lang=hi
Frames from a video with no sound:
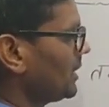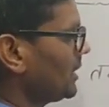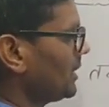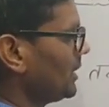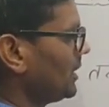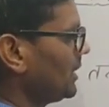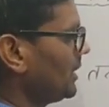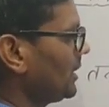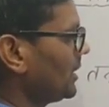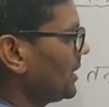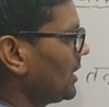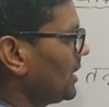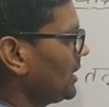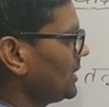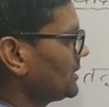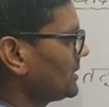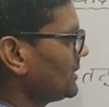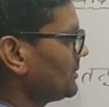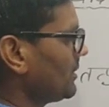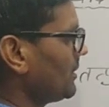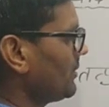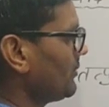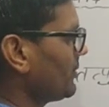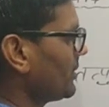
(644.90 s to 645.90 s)
इनका
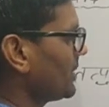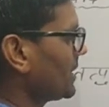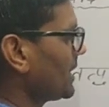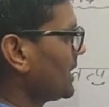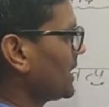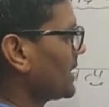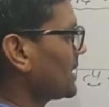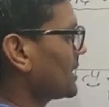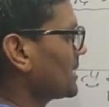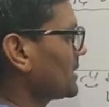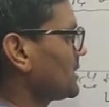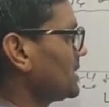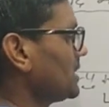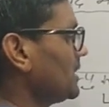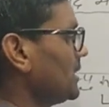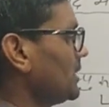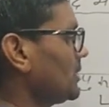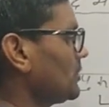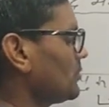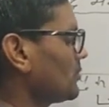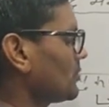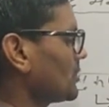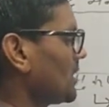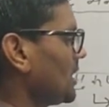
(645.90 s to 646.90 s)
जब हम विग्रह करते
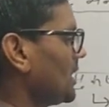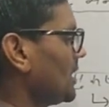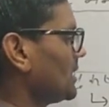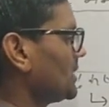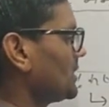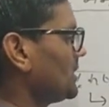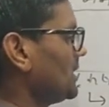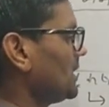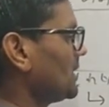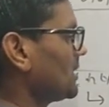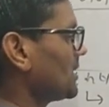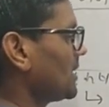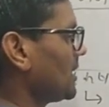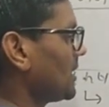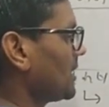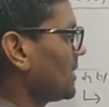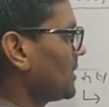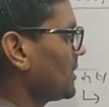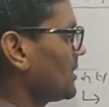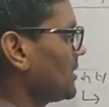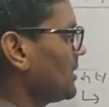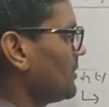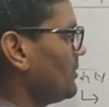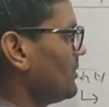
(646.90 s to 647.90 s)
हैं तो क्या आती है
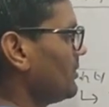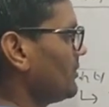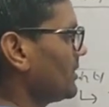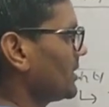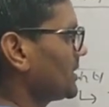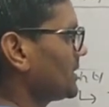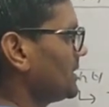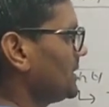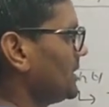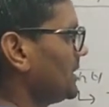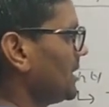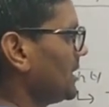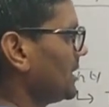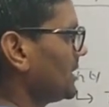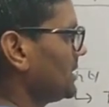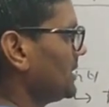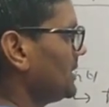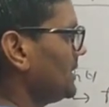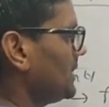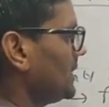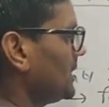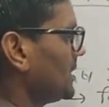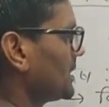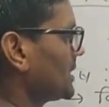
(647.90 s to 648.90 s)
कारक की विभक्तियाँ
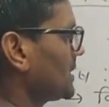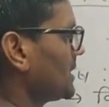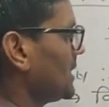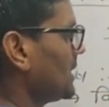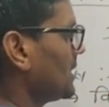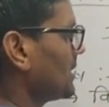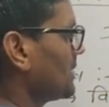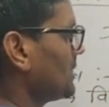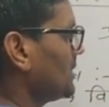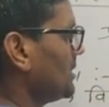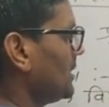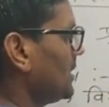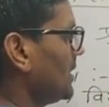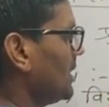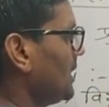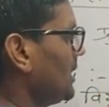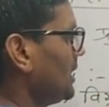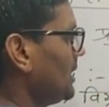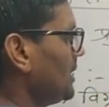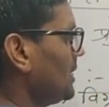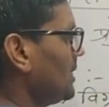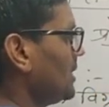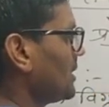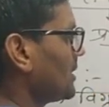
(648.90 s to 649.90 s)
आती है क्या आती है
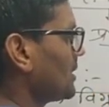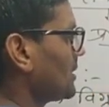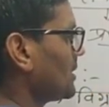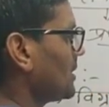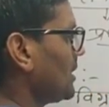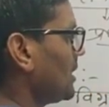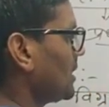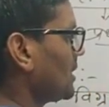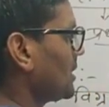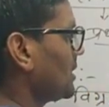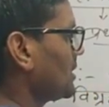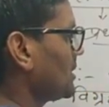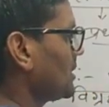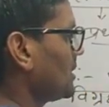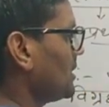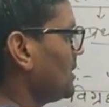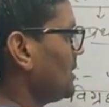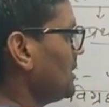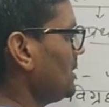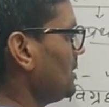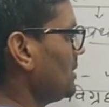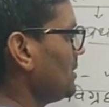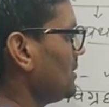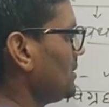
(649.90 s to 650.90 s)
कारक की
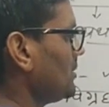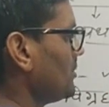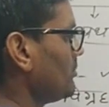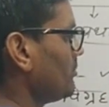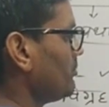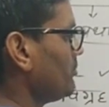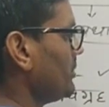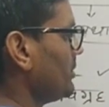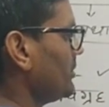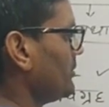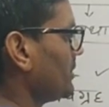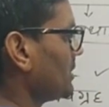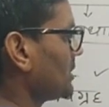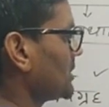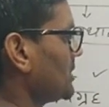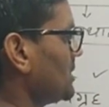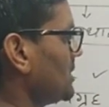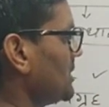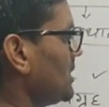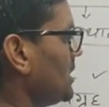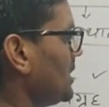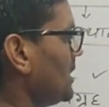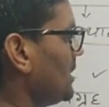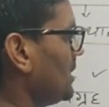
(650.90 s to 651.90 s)

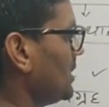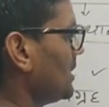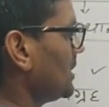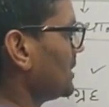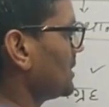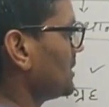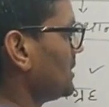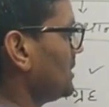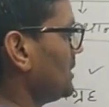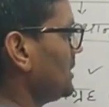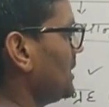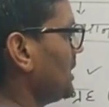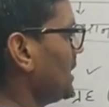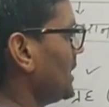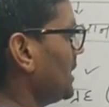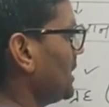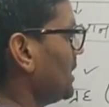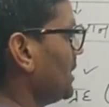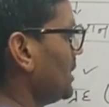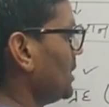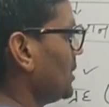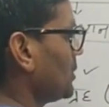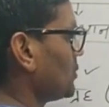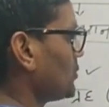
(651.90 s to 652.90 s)
विभक्तियाँ आती है
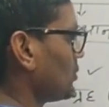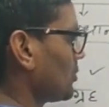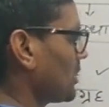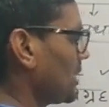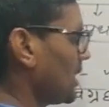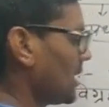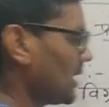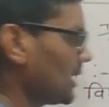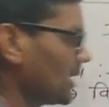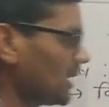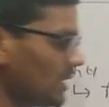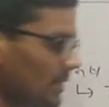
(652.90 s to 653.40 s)
तो कारक